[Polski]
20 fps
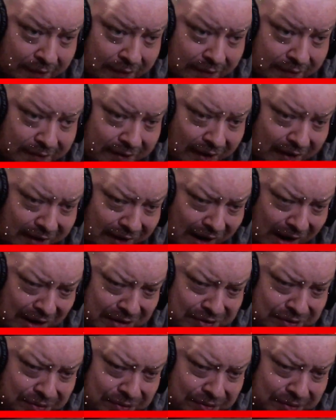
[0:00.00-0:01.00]

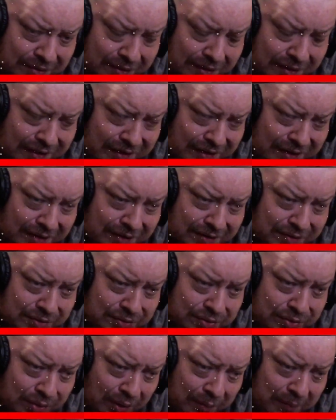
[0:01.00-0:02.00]
nagraniu
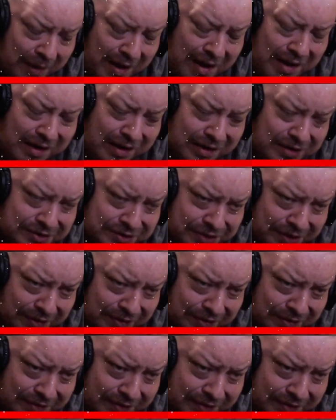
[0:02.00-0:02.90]
domaga się od